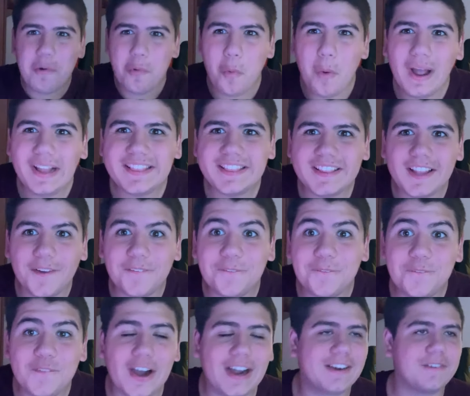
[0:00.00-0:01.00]
What the
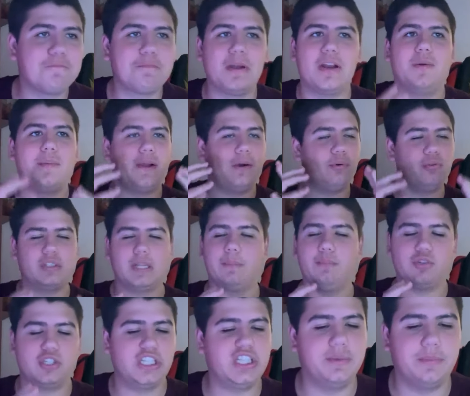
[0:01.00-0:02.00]
fuck? Pero me gusta
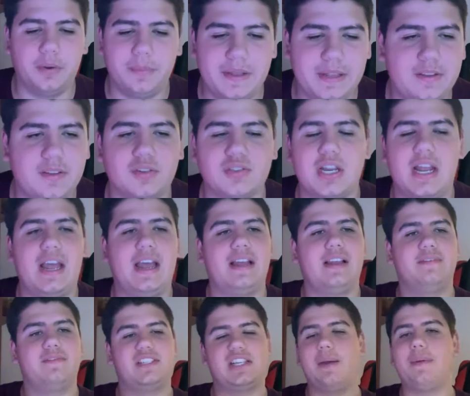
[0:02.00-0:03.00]
muchísimo el beat, o
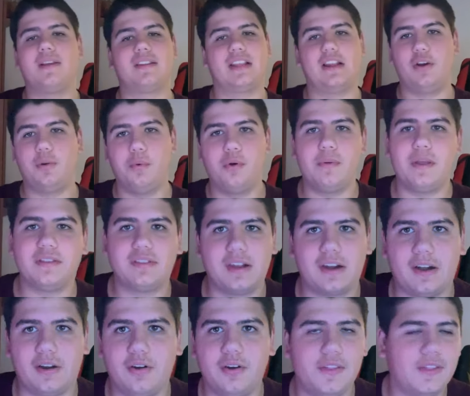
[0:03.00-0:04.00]
sea, sabe hacerlo muy bien
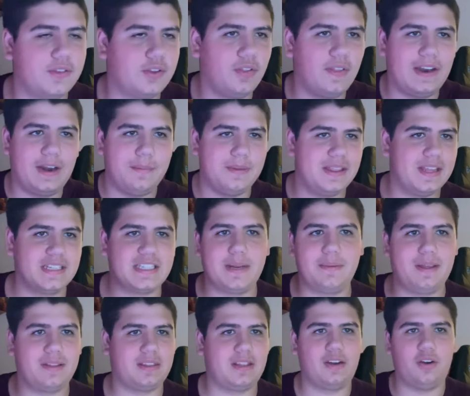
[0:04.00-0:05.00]
CRO de toda la vida,
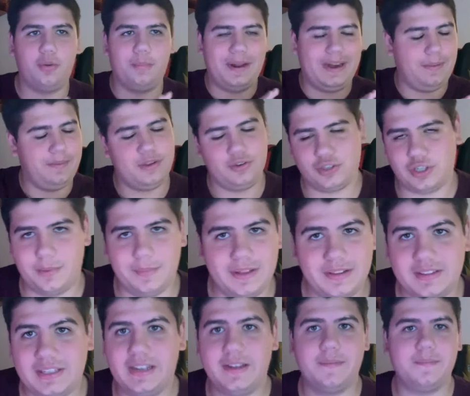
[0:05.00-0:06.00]
sabe hacerlo
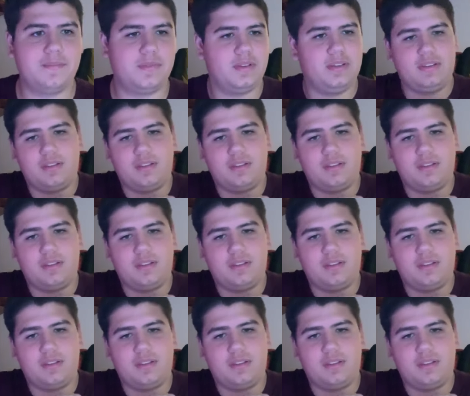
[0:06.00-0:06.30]
maravillosamente